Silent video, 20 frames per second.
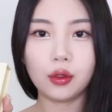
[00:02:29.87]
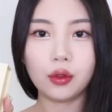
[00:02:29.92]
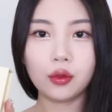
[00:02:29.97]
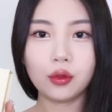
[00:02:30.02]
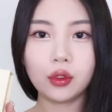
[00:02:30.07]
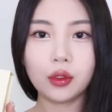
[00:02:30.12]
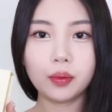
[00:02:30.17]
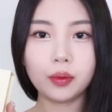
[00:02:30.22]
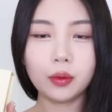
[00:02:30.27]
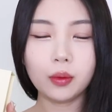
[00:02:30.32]
이
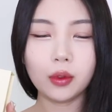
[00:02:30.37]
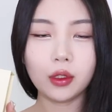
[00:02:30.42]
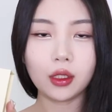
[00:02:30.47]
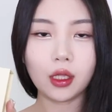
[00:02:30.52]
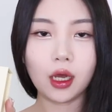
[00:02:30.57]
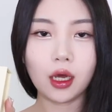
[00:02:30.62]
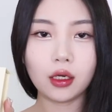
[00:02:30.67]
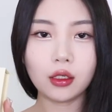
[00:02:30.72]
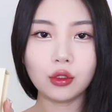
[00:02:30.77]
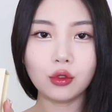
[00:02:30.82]
제품이
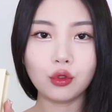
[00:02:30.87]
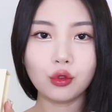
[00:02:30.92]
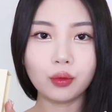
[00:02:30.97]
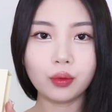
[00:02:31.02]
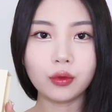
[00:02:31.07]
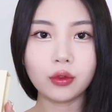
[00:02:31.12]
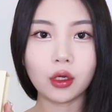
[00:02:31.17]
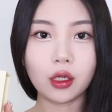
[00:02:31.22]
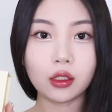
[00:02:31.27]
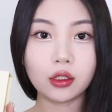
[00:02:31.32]
다른
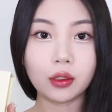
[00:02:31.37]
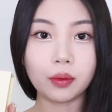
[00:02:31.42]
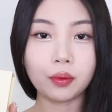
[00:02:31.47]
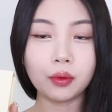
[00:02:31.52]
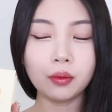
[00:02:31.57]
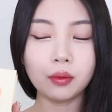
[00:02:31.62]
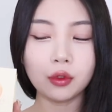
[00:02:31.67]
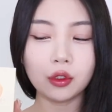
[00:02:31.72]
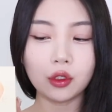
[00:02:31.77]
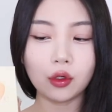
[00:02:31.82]
누브라
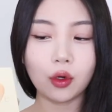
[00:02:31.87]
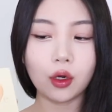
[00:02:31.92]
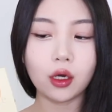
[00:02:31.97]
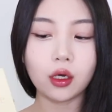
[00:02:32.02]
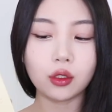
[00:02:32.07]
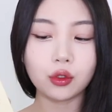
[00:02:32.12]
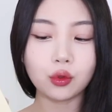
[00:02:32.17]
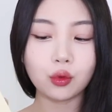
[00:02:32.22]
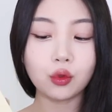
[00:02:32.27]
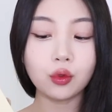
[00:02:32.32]

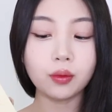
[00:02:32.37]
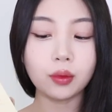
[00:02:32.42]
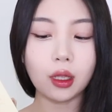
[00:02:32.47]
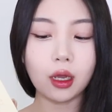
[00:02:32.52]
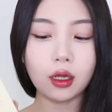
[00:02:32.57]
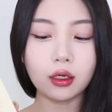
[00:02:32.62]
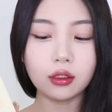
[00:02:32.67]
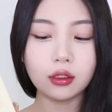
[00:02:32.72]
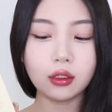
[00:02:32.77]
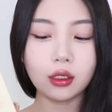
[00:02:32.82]
제품들과 조금
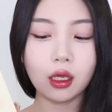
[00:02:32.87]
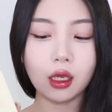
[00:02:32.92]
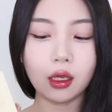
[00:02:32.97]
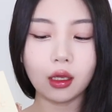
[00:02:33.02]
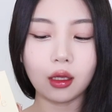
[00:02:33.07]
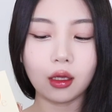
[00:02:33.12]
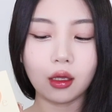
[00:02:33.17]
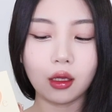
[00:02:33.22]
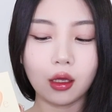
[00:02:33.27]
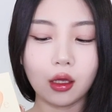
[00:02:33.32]
다른
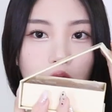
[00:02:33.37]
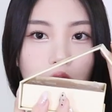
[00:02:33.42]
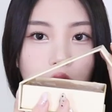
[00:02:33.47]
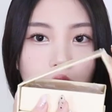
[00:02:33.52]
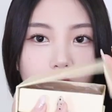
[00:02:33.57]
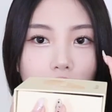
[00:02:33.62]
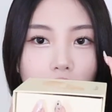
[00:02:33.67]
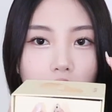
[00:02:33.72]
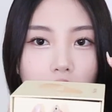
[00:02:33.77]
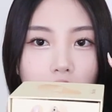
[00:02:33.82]
게
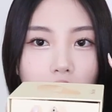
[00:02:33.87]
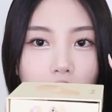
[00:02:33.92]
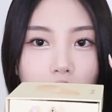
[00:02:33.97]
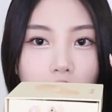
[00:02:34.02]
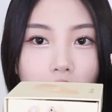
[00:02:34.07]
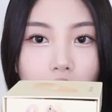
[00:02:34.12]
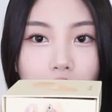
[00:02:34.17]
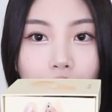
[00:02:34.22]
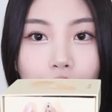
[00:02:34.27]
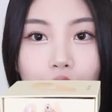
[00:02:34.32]

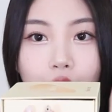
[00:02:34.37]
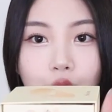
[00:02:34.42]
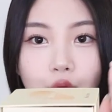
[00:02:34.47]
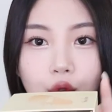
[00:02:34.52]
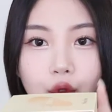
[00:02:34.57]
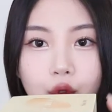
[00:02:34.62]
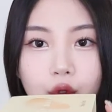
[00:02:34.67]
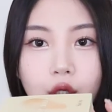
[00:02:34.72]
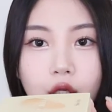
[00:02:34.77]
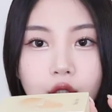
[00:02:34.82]
자석으로
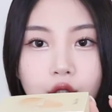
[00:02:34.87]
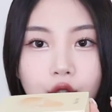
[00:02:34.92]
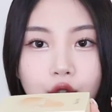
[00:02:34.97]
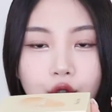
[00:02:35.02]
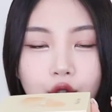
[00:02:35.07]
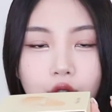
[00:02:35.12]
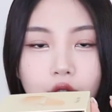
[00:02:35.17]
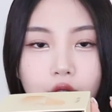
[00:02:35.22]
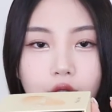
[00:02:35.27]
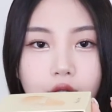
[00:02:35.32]
여닫을
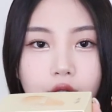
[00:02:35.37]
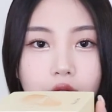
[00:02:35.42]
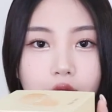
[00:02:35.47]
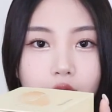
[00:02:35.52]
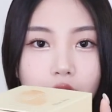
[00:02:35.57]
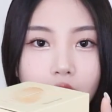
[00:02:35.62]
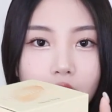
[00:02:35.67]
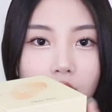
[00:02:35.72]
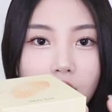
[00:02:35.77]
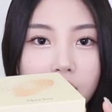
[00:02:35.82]
수 있는
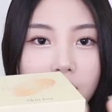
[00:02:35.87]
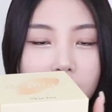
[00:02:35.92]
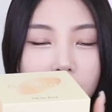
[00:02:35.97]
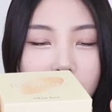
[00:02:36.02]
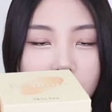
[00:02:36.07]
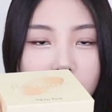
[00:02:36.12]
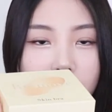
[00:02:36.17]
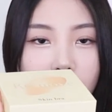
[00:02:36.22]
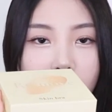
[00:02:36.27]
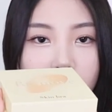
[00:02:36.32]

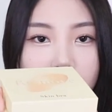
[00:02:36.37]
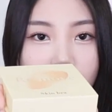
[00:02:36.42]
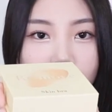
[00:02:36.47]
케이스가